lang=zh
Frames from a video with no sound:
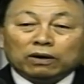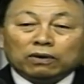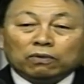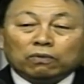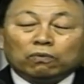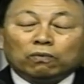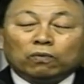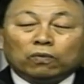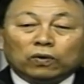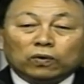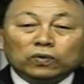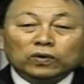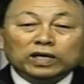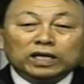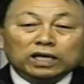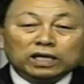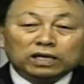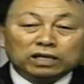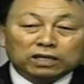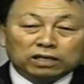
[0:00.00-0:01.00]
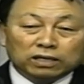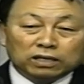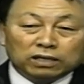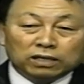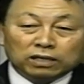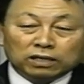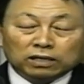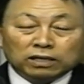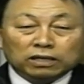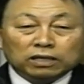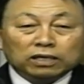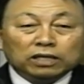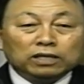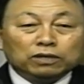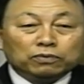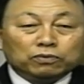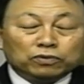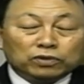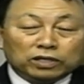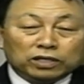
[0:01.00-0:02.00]
宁可自己的饭碗都要
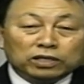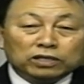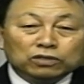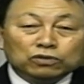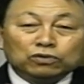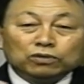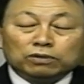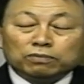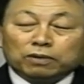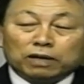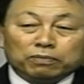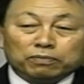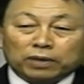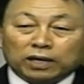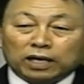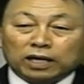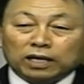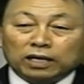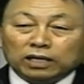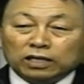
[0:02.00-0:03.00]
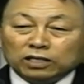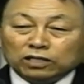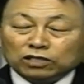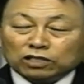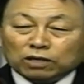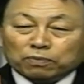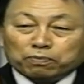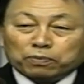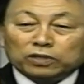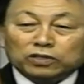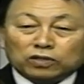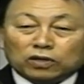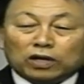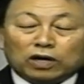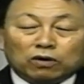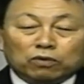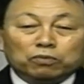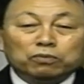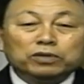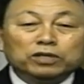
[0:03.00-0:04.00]
丢了，而这一
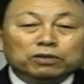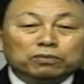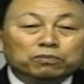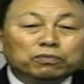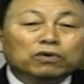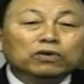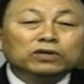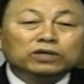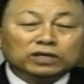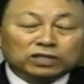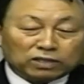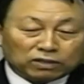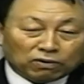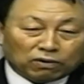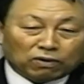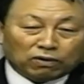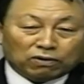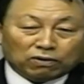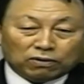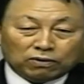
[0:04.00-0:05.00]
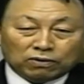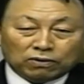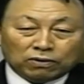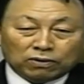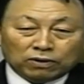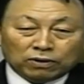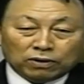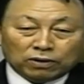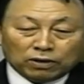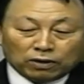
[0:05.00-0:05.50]
切，百夫长全都不怕。